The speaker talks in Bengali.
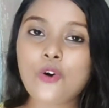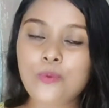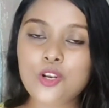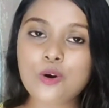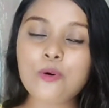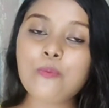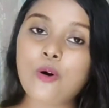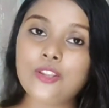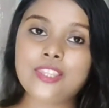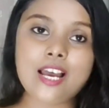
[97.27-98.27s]
অভিনব
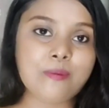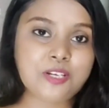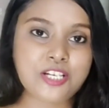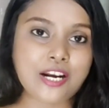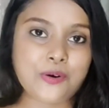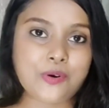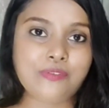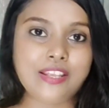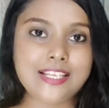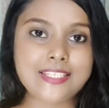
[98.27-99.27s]
পন্থা আবিষ্কার করে
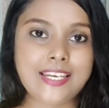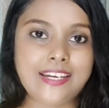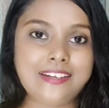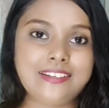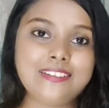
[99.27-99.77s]
ফেলেছিলেন